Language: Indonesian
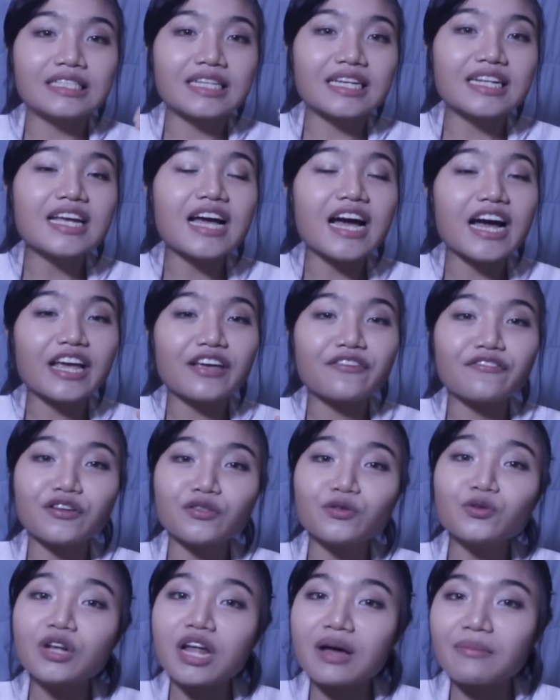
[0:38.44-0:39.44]
Jadi HIV
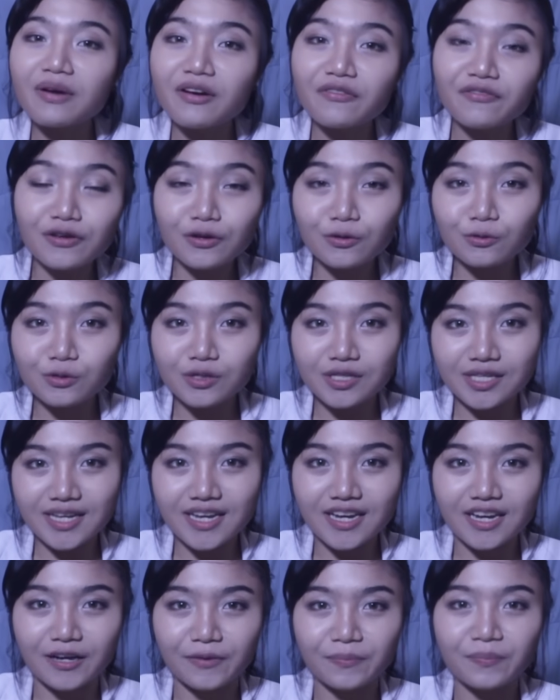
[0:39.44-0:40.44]
itu nama
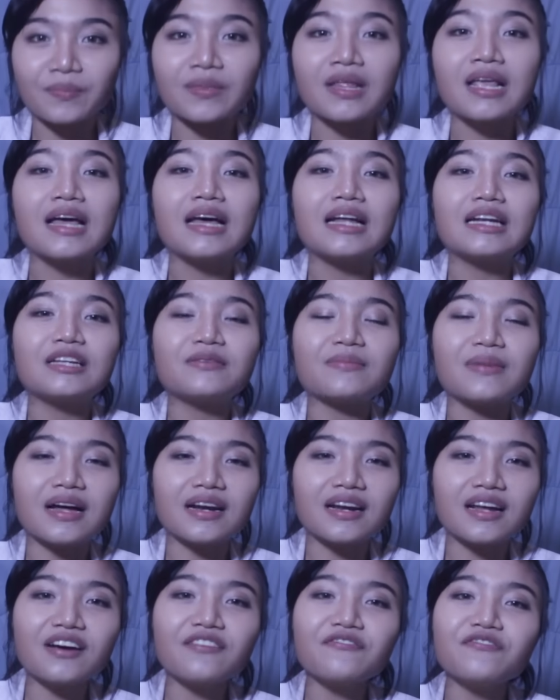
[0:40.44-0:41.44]
virusnya. Di
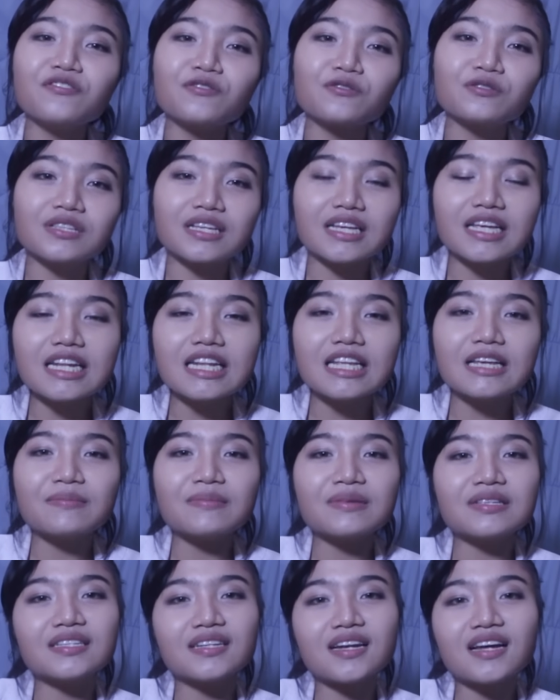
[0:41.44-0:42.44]
mana virus ini
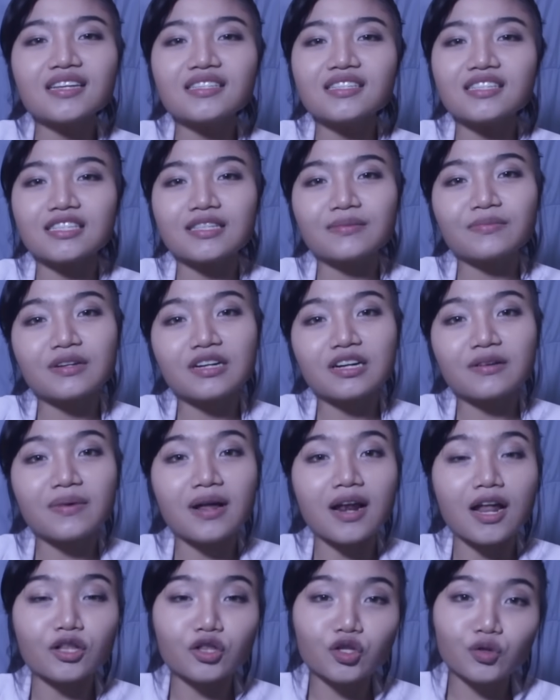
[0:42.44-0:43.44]
menyerang sistem
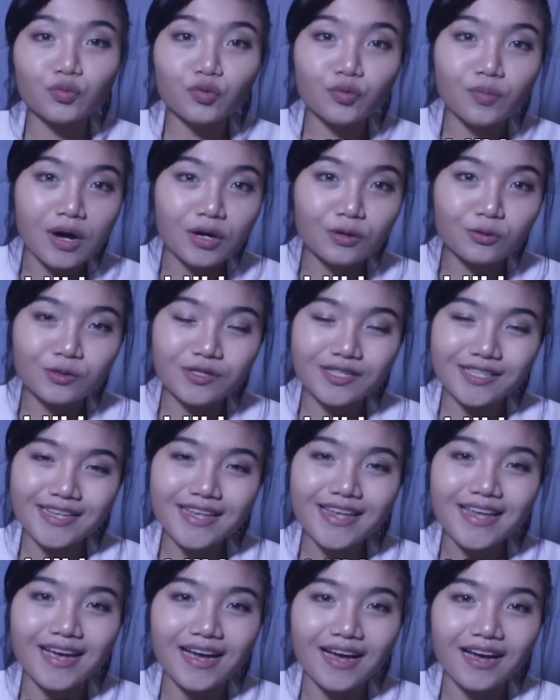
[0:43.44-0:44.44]
kekebalan tubuh
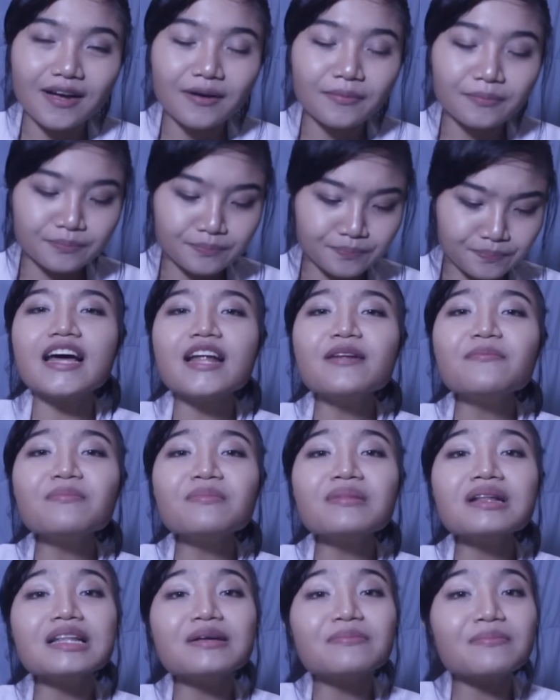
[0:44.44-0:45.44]
manusia dan
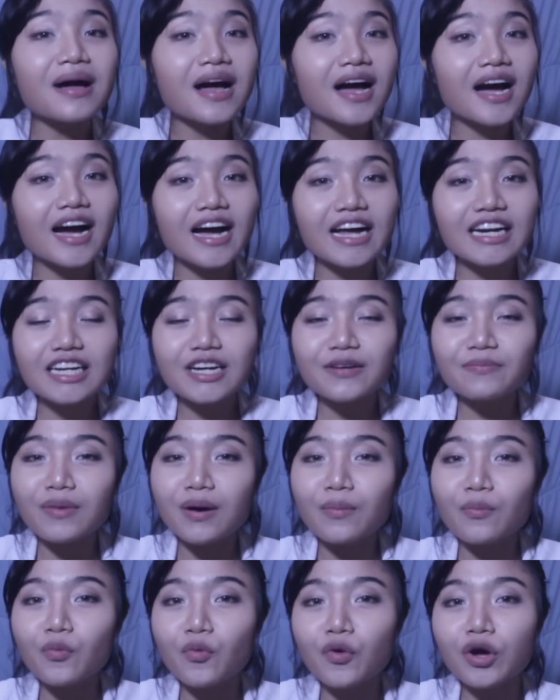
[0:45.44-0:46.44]
melemahkan
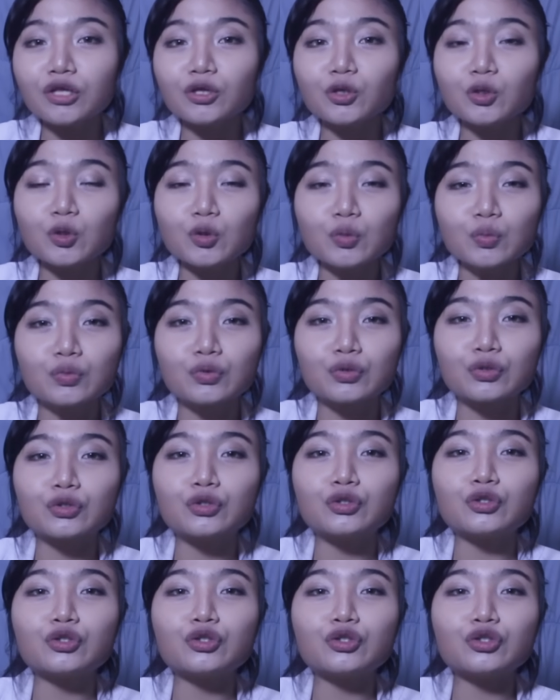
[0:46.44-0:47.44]
kemampuan
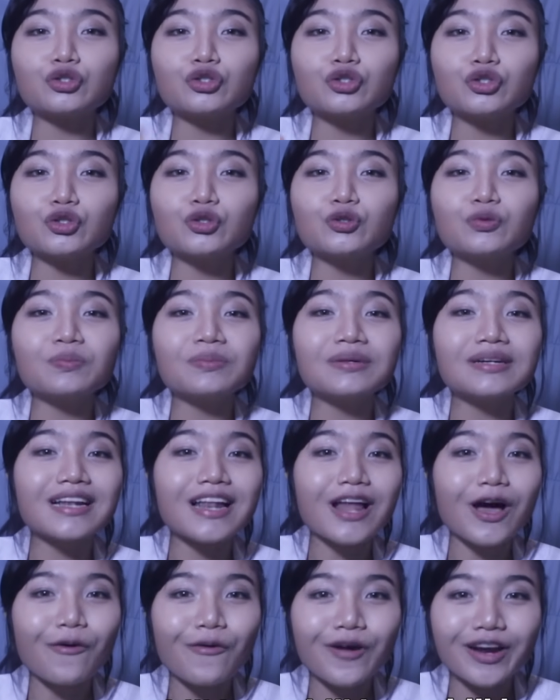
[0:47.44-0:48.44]
tubuh untuk
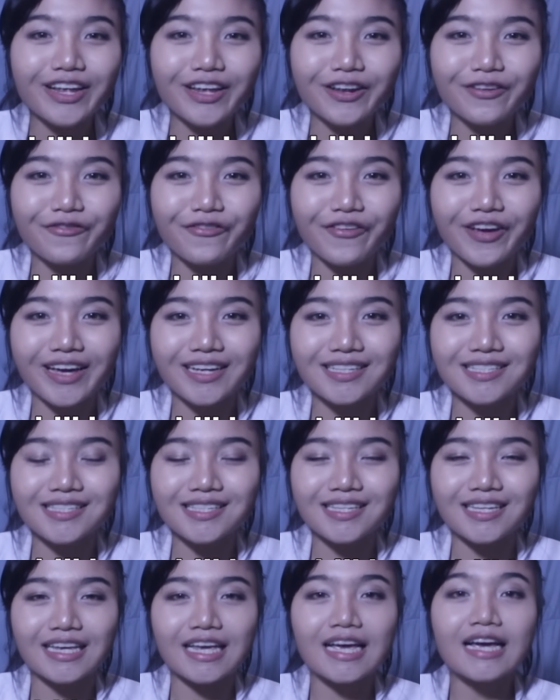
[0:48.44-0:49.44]
melawan
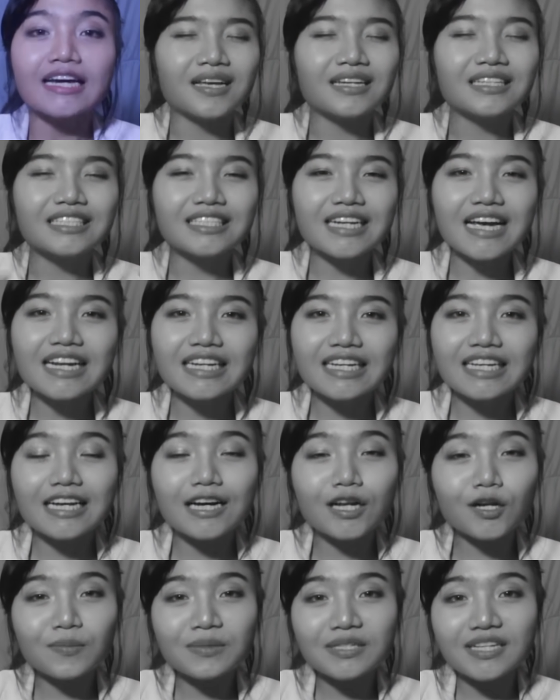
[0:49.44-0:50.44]
infeksi. Jadi
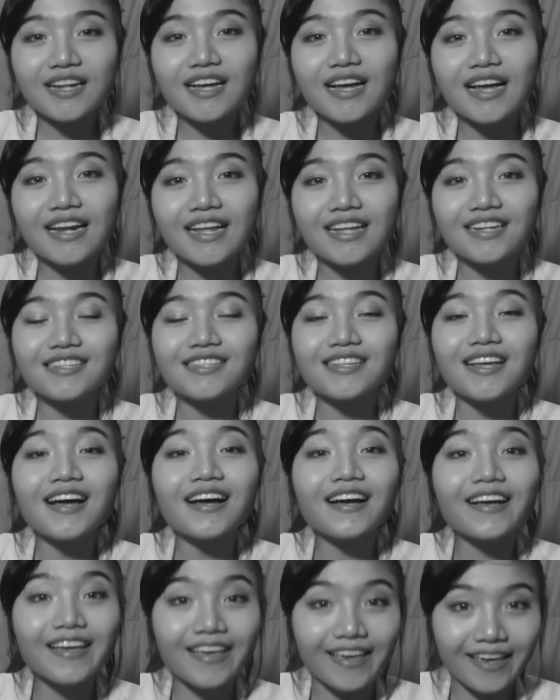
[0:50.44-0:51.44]
kalau misalnya kalian
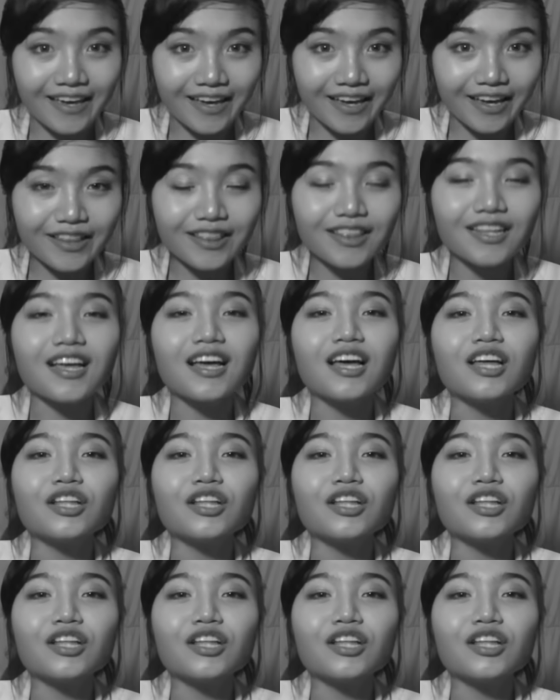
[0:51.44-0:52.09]
sakit,